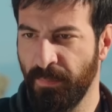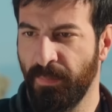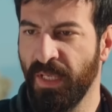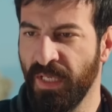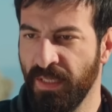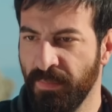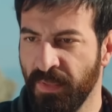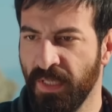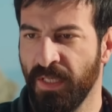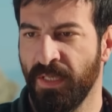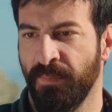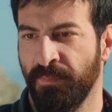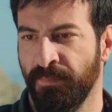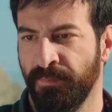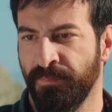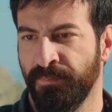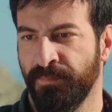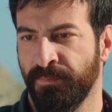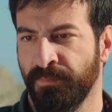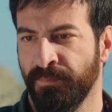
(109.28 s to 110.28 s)
benim yerim.
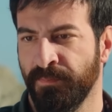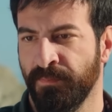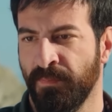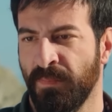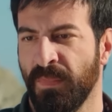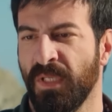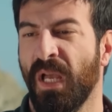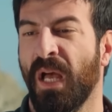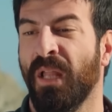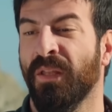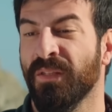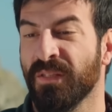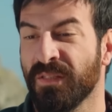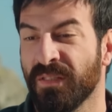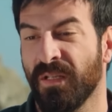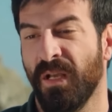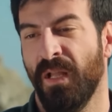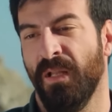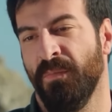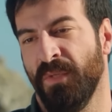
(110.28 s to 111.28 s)

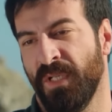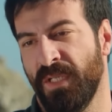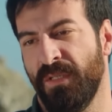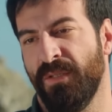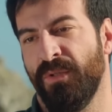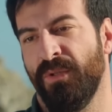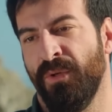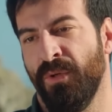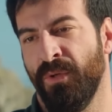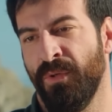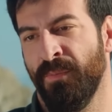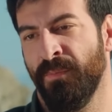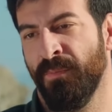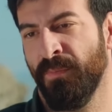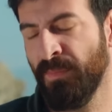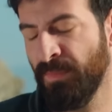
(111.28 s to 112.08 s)
Yalnız kalmak istiyorum.